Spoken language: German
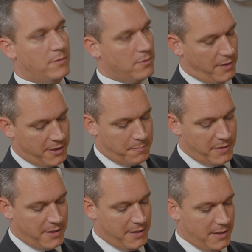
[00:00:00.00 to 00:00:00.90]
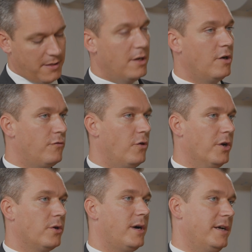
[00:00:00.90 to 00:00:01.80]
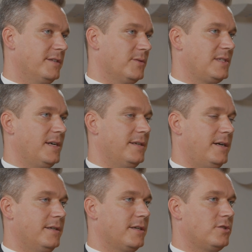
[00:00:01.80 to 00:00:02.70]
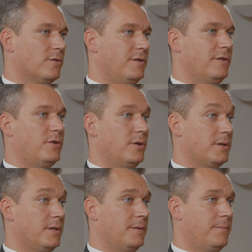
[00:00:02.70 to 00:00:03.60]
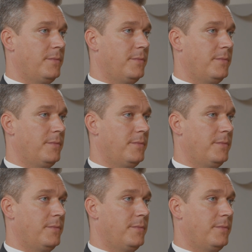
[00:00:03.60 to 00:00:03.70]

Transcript: zum Beispiel die Förderung einer sozialen Einrichtung, verfolgt.